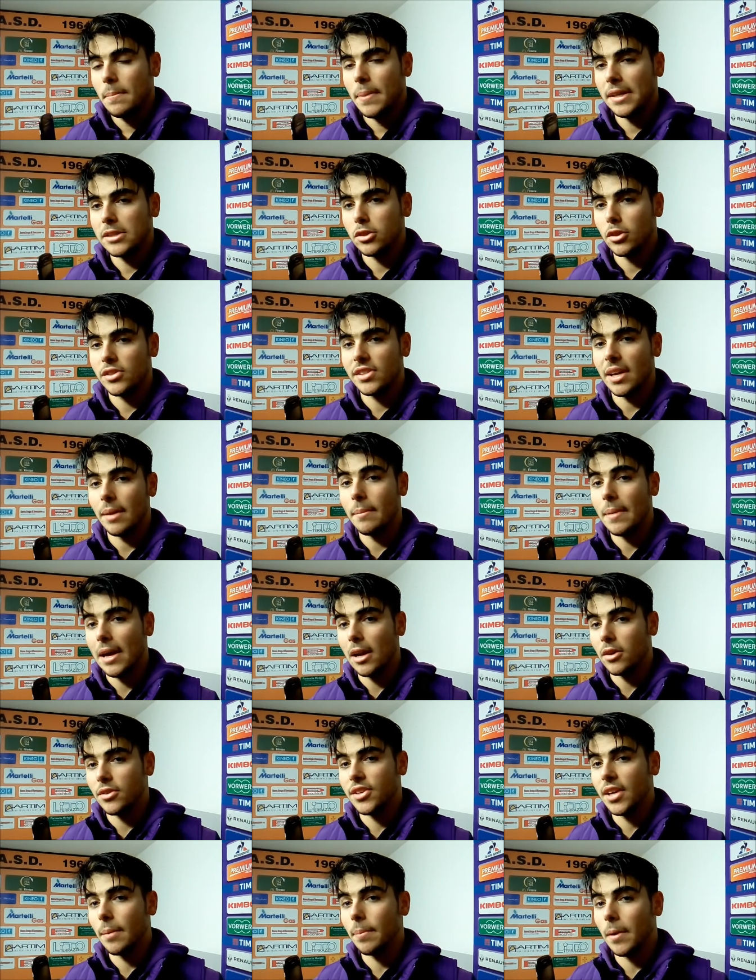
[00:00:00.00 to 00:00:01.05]
penso sia
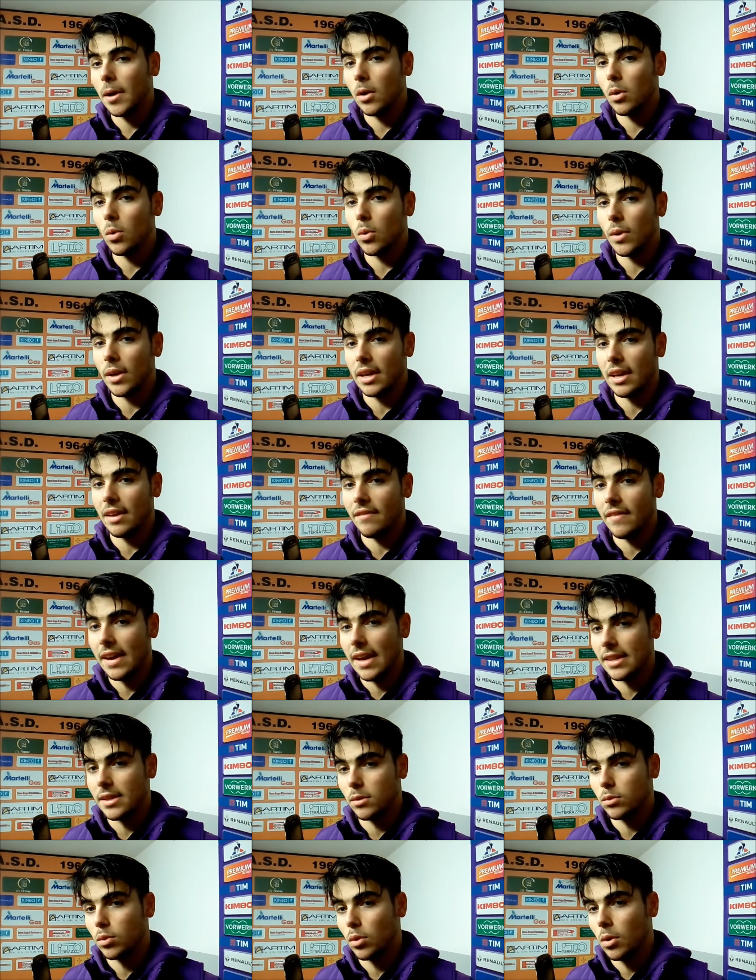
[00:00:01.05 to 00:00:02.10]
bello sia per lui che
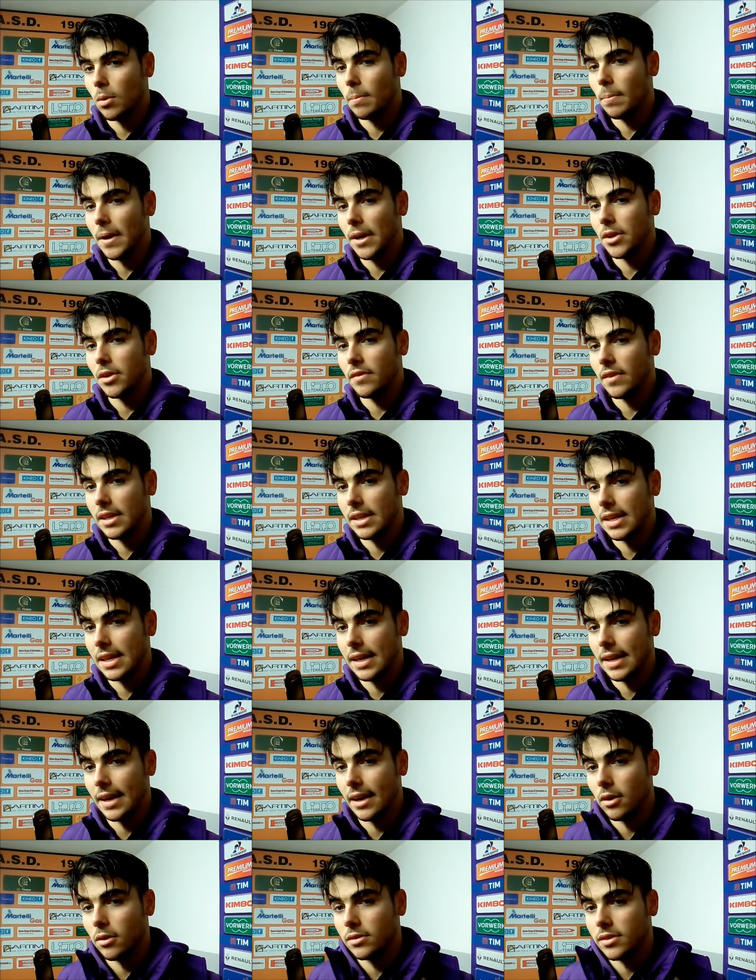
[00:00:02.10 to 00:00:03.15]
vede un tuo compagno
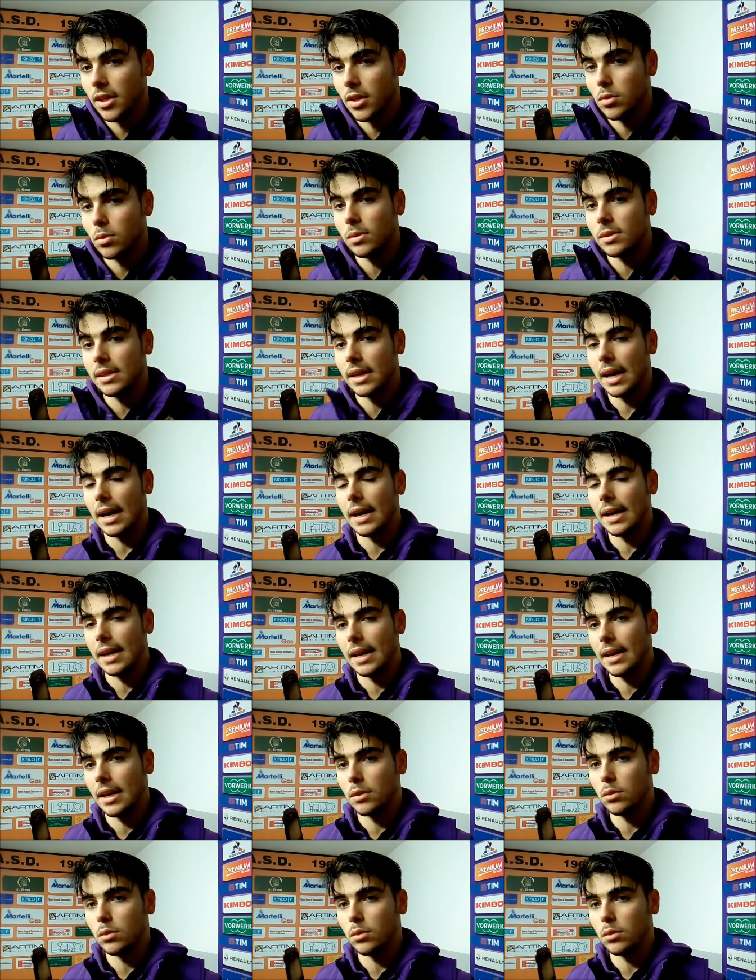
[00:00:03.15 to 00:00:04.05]
venire con te esultare,